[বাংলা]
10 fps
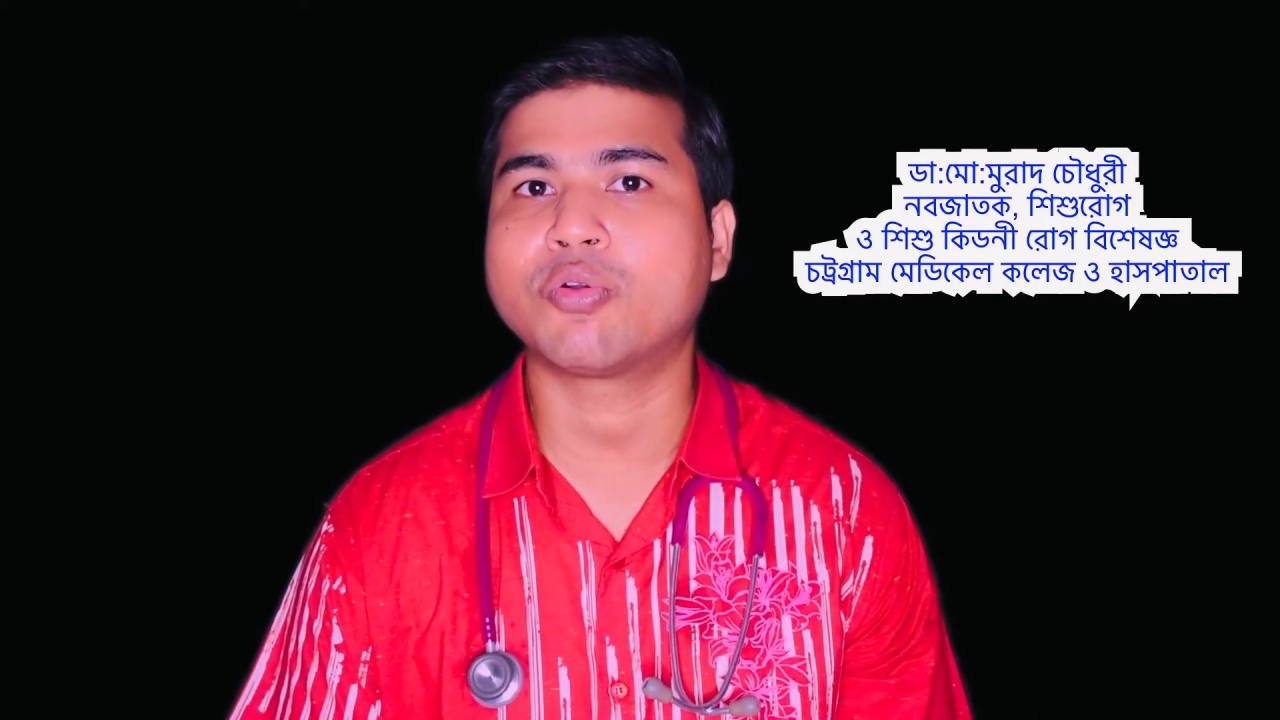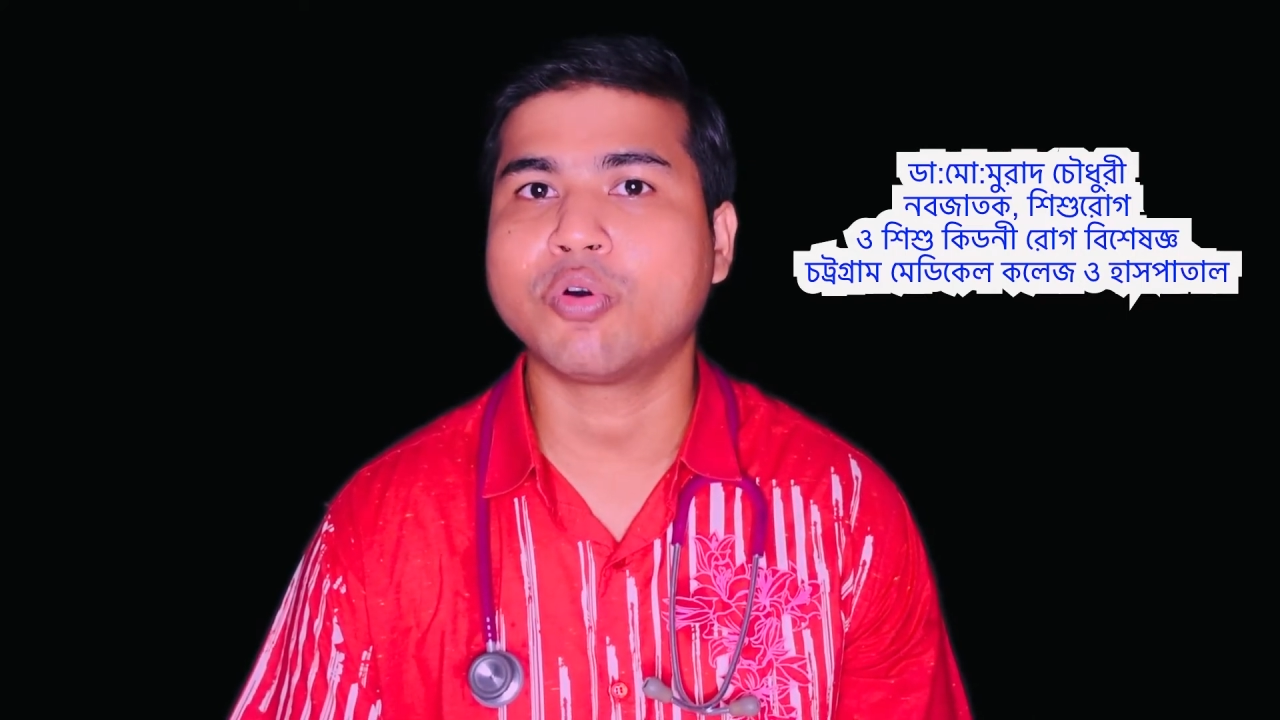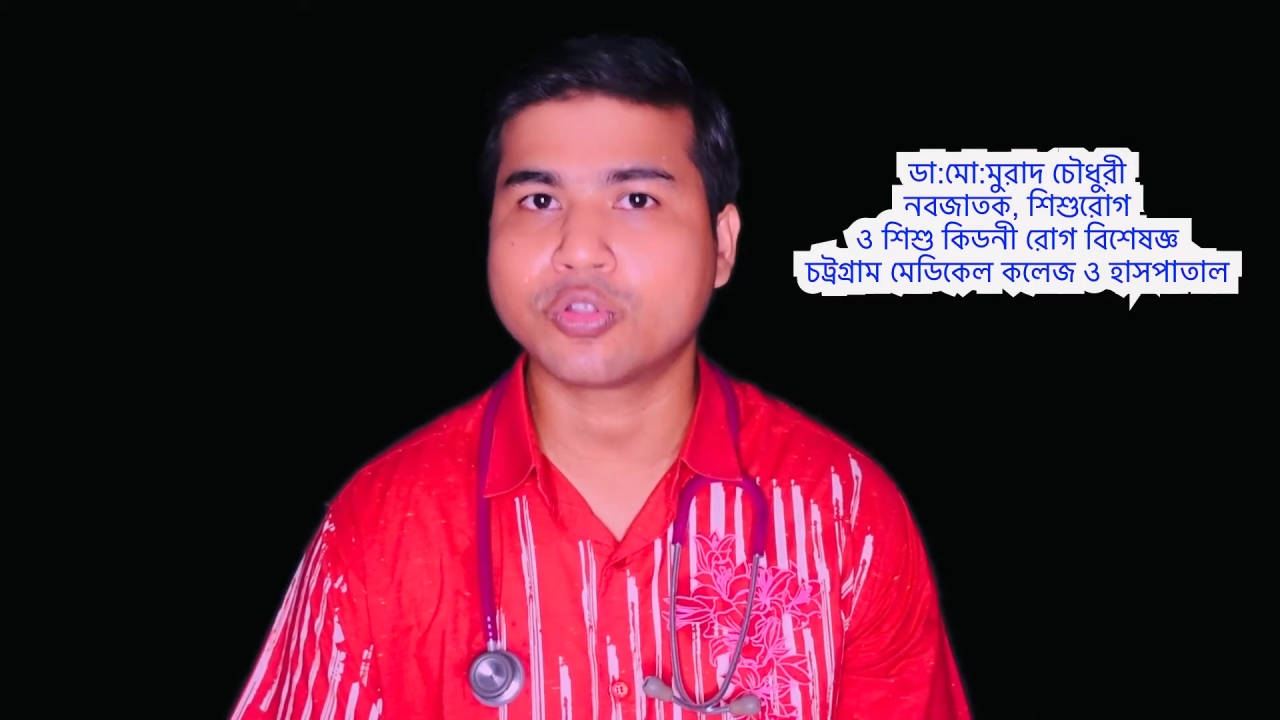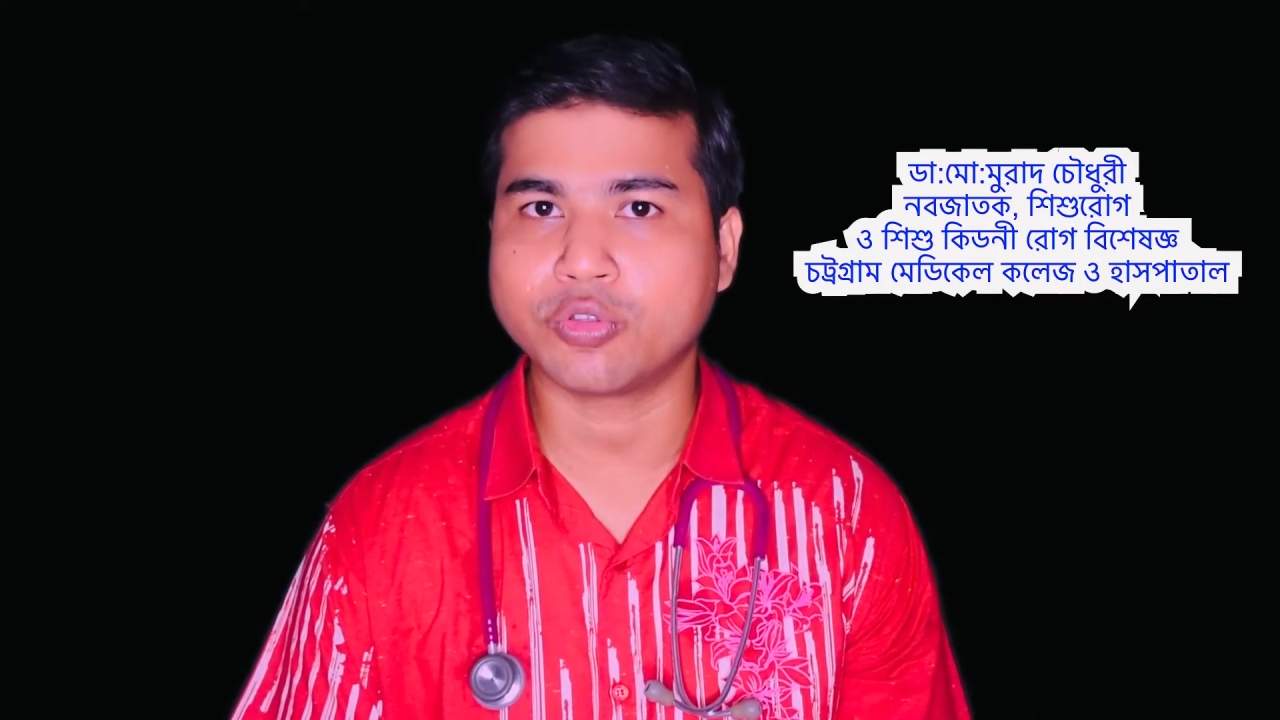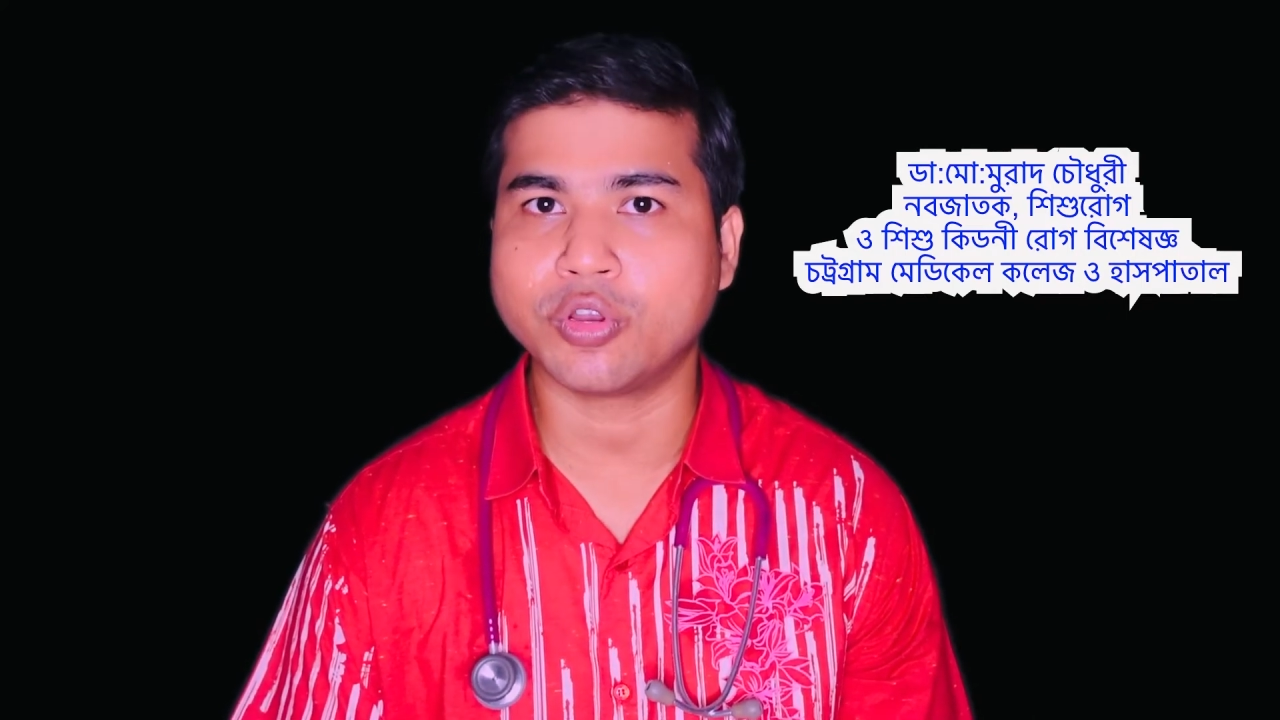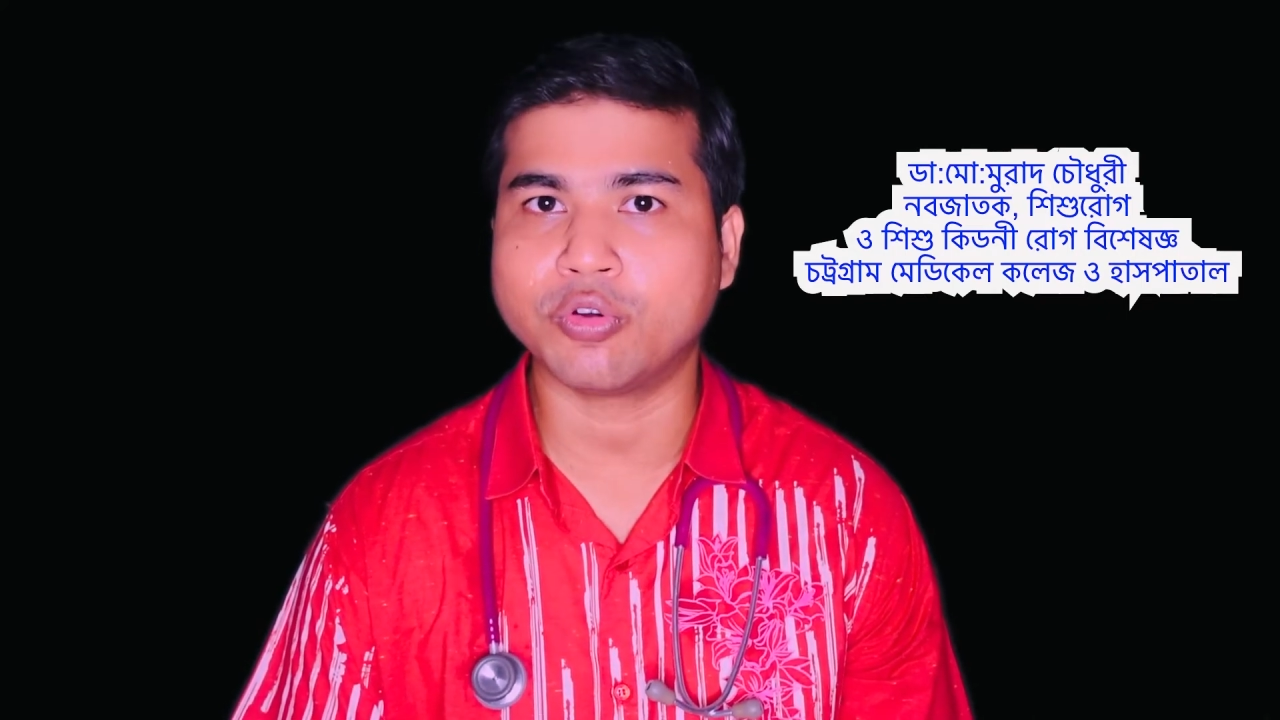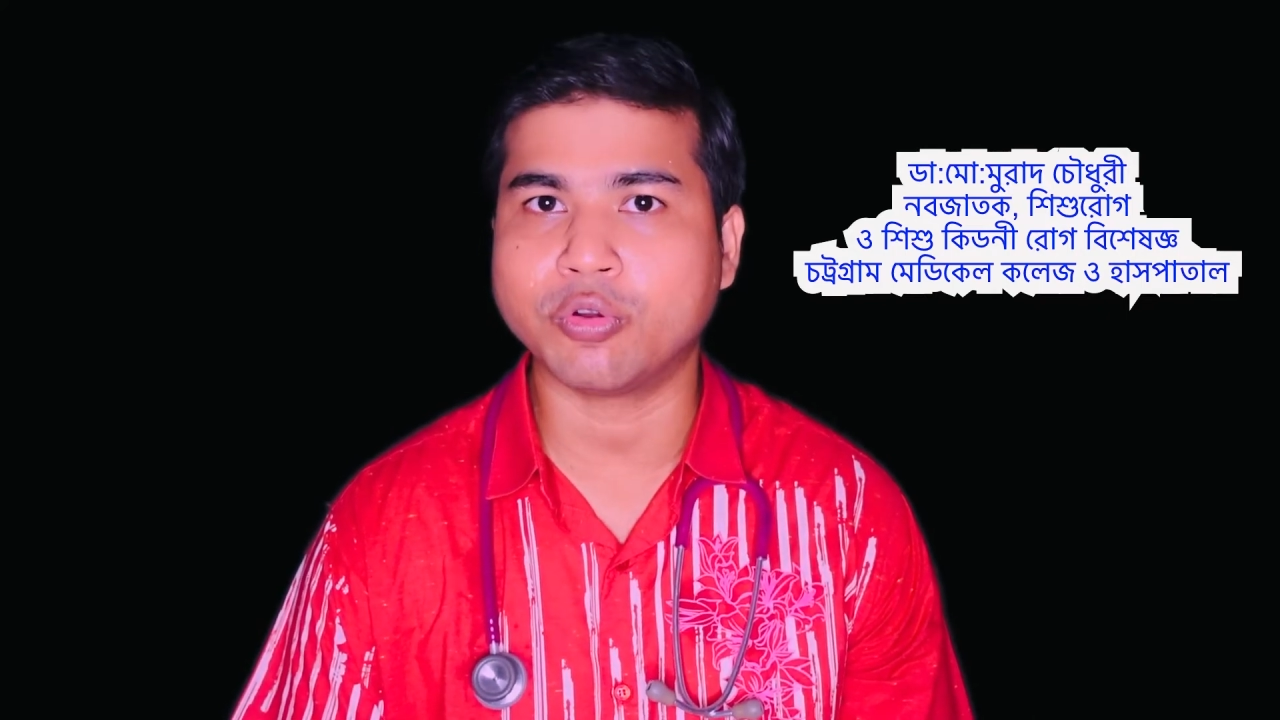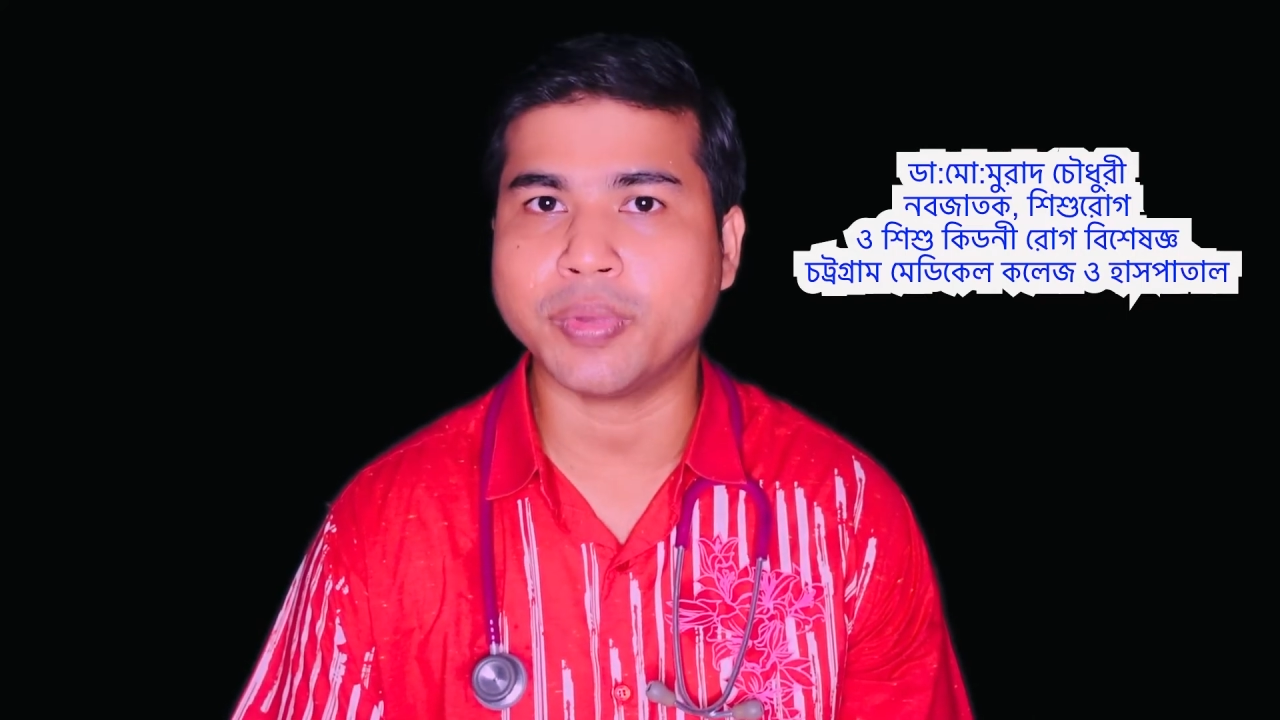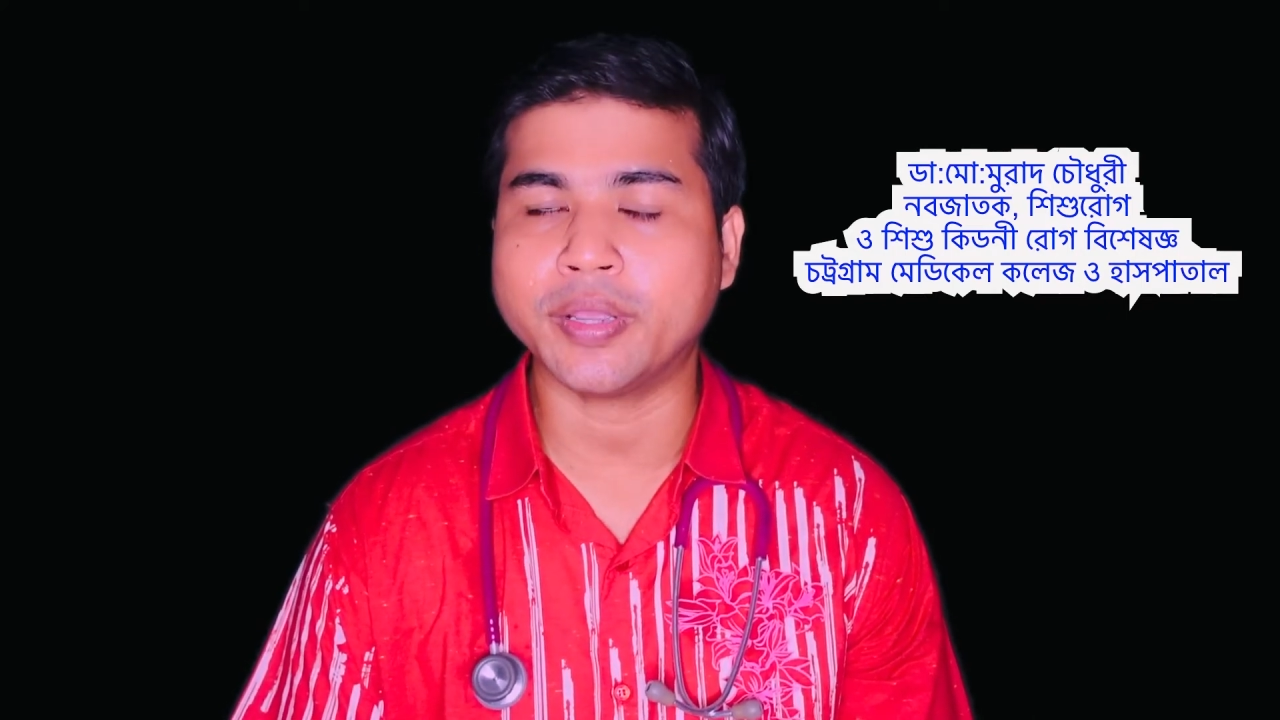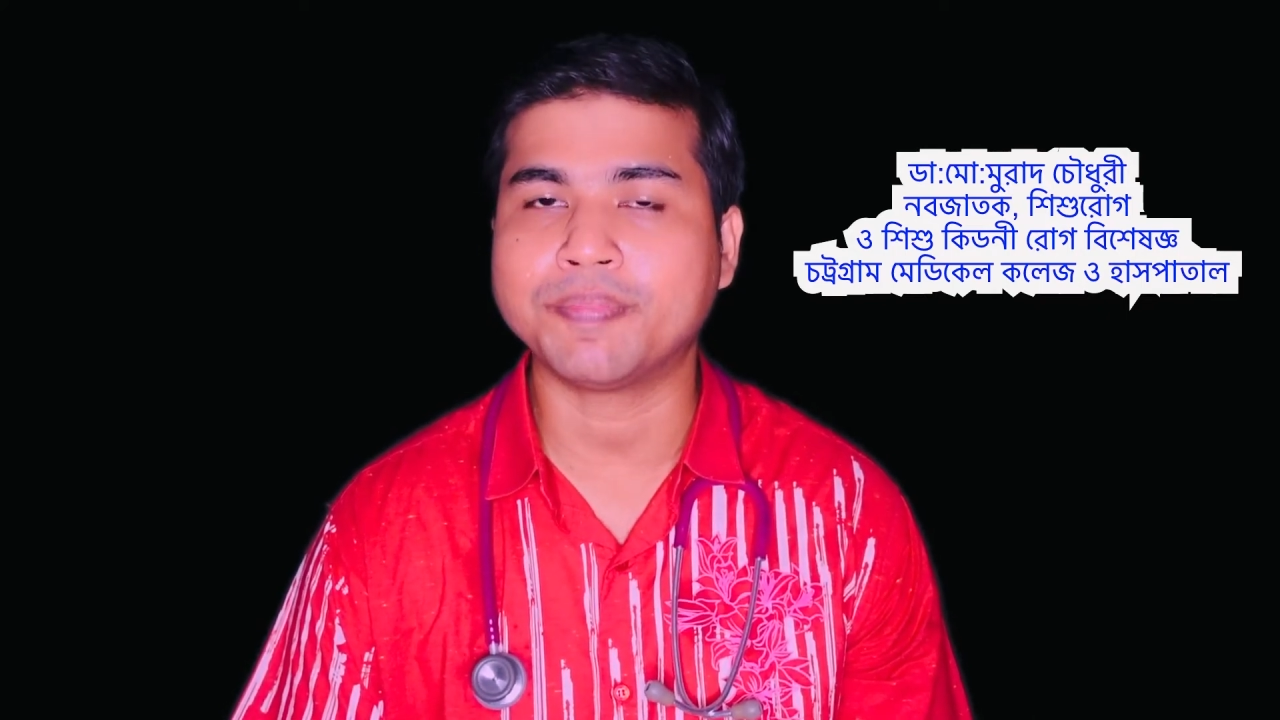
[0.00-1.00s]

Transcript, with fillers: রোগ তৈরি করবে